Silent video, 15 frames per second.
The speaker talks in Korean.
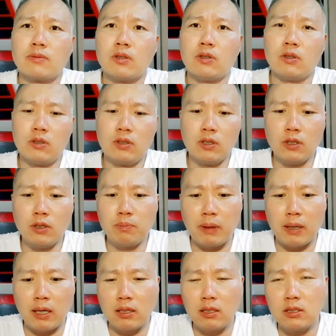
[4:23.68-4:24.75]
어디
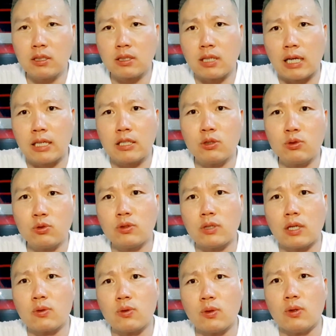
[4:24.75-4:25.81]
팔았는지 가르쳐 주질
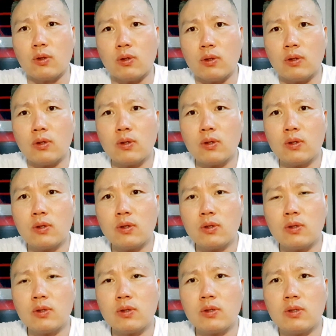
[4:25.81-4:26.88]
않고
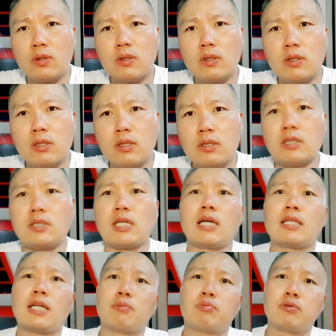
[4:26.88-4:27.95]
이제
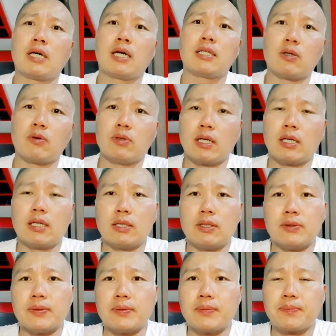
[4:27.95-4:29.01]
장날 분양했다고 이야기를
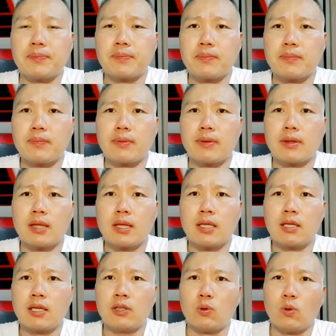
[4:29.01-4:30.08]
했대요.
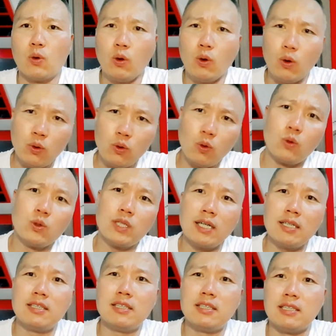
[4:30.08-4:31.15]
그래서 온
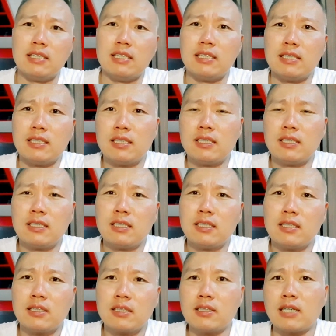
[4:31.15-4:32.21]
농장을
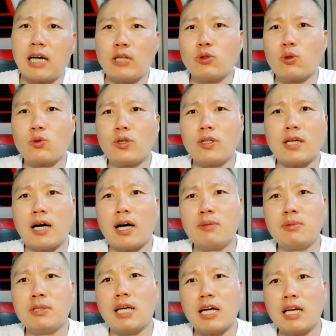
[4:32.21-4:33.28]
그 가족들이 다
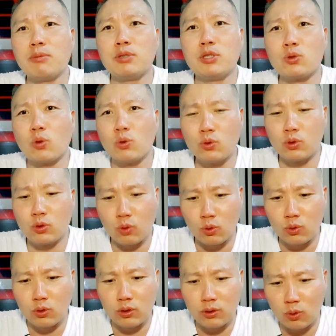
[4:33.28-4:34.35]
할머니, 할아버지, 손,
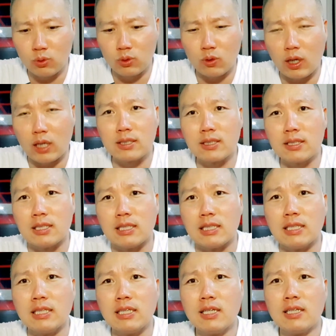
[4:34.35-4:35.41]
손,
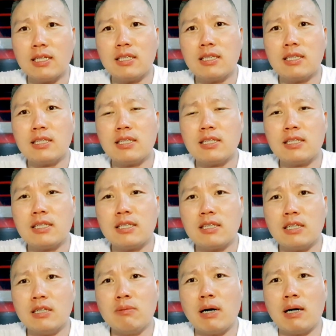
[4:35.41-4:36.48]
손주까지
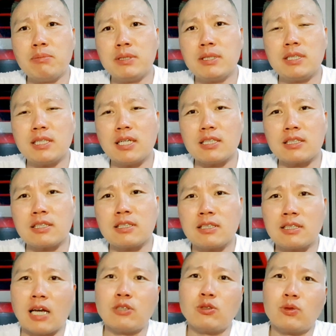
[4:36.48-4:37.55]
엄마, 아버지가
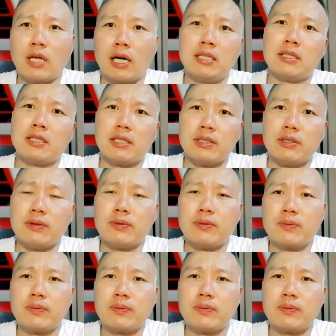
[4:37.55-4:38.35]
찾으러 다니는 거예요.